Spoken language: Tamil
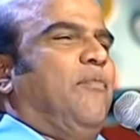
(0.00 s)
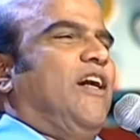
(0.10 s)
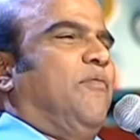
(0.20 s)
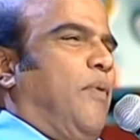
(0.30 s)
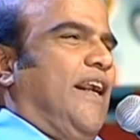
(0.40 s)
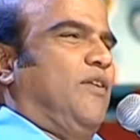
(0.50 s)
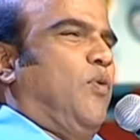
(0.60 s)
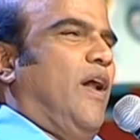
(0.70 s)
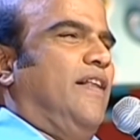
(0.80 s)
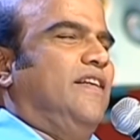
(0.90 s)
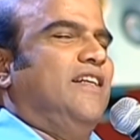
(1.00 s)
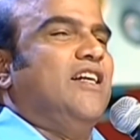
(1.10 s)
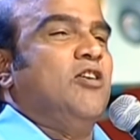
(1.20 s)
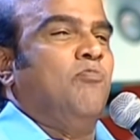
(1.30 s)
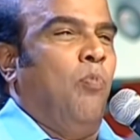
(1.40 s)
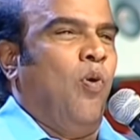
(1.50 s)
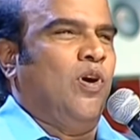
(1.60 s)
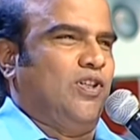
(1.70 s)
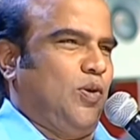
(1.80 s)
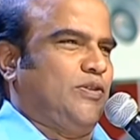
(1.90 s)
இது அடுத்தபடியாக உங்களுக்காக
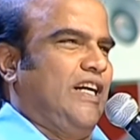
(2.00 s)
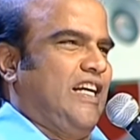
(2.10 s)
ஒழிக்கும்